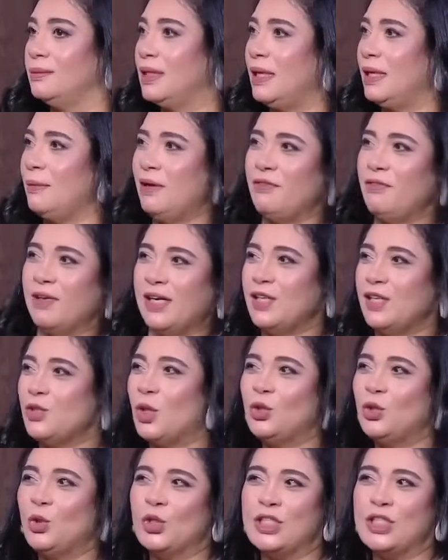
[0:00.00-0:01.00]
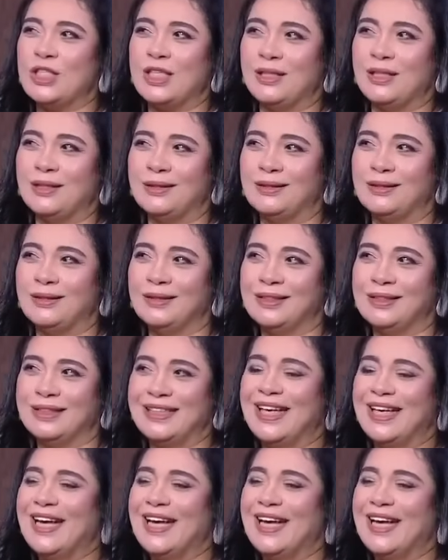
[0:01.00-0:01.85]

تقريبا الفنانه سعاد آه. حسني اه